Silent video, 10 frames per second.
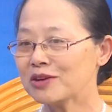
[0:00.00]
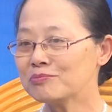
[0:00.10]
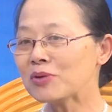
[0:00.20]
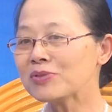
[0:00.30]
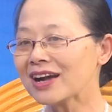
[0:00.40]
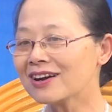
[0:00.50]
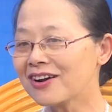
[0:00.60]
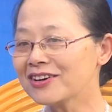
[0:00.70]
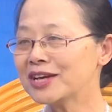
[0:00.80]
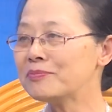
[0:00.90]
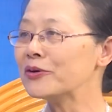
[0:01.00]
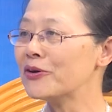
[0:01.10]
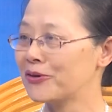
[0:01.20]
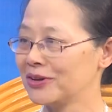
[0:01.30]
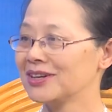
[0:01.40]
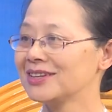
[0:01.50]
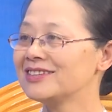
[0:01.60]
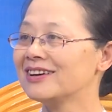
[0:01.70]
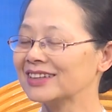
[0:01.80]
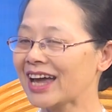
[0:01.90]
mong các con đi bộ đội
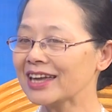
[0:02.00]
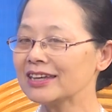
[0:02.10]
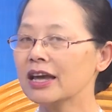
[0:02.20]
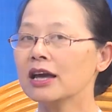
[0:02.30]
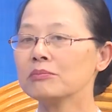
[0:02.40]
trưởng thành